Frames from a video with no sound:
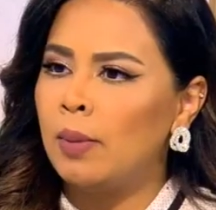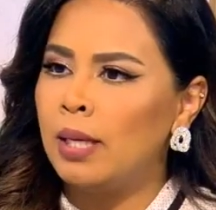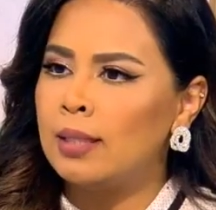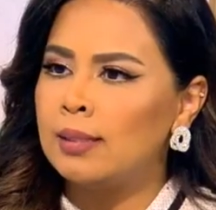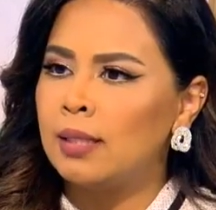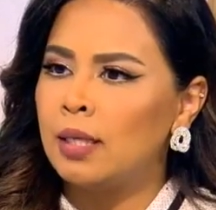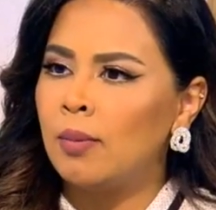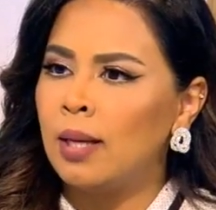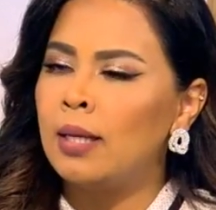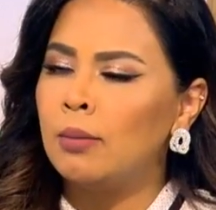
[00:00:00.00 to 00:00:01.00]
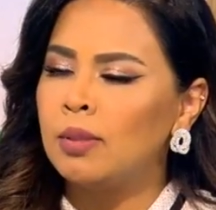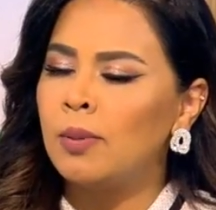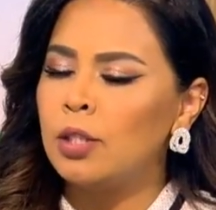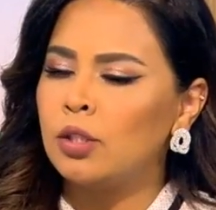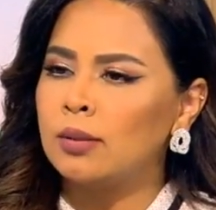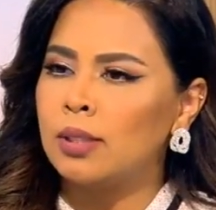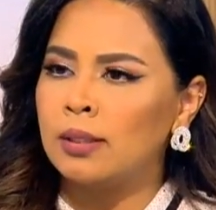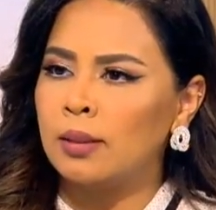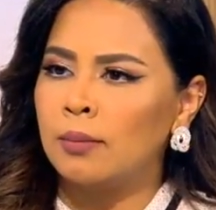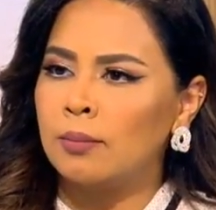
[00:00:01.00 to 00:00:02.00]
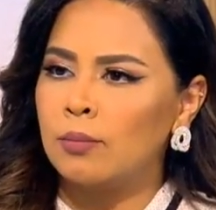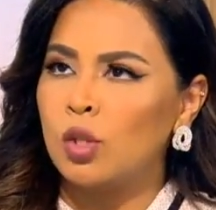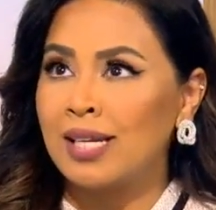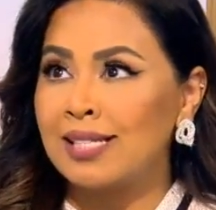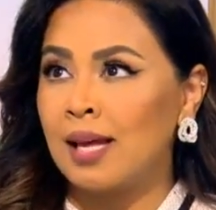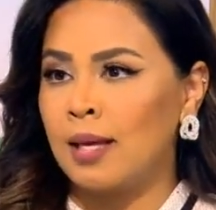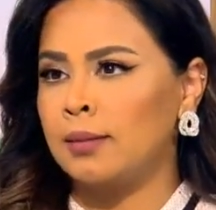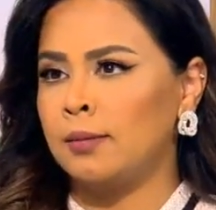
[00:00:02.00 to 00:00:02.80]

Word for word: مع الناس القريبه علي لما تبلش تنتقدني بشكل زايد